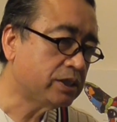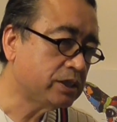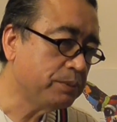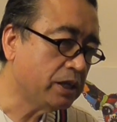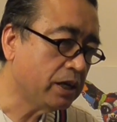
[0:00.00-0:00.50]

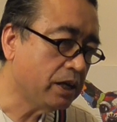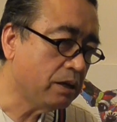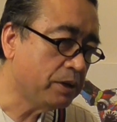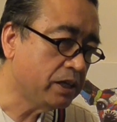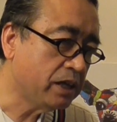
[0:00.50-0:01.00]
集めなけ
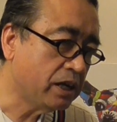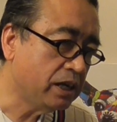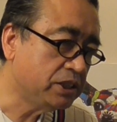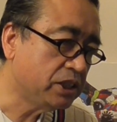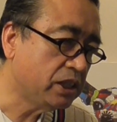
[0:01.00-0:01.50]
ればいけな
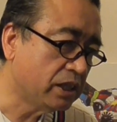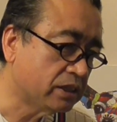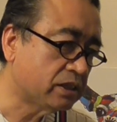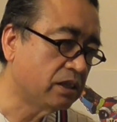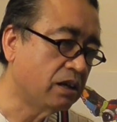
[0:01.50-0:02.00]
い時期
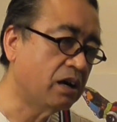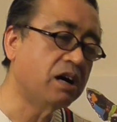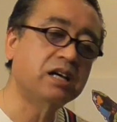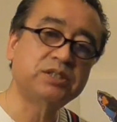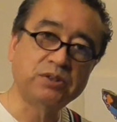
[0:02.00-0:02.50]
です
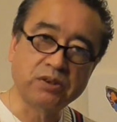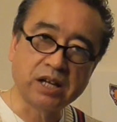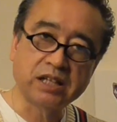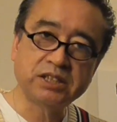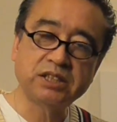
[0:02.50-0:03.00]
ああそう
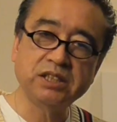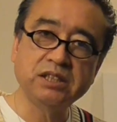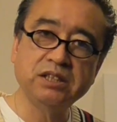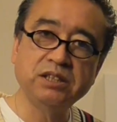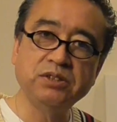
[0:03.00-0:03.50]
か
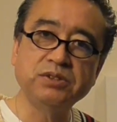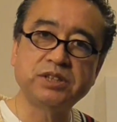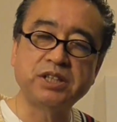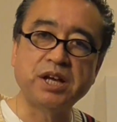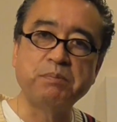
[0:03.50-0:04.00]
新入
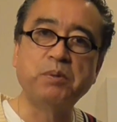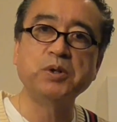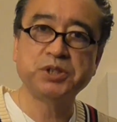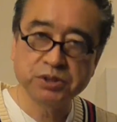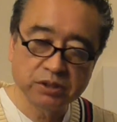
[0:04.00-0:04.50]
生
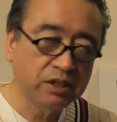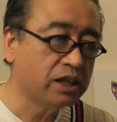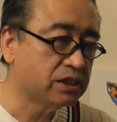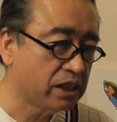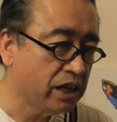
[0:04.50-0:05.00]
募集って
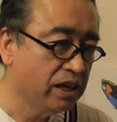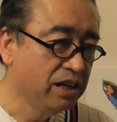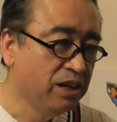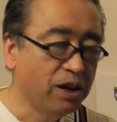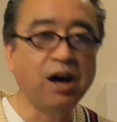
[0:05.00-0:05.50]
やつね
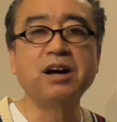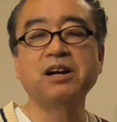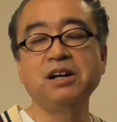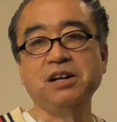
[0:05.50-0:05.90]
あ